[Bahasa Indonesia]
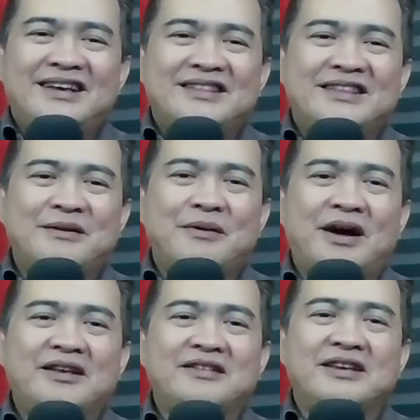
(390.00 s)
Terima
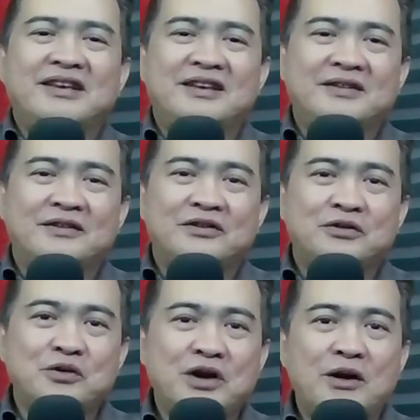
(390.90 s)
kasih
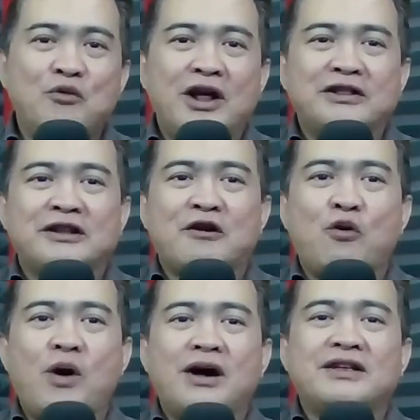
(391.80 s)
sudah mulai
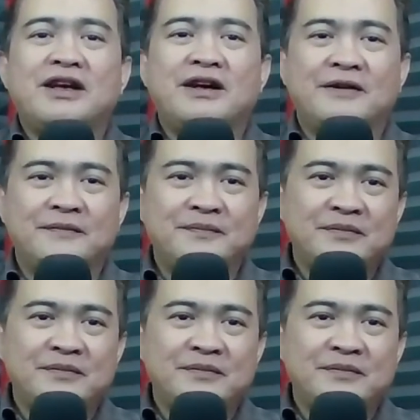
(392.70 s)
terkuaknya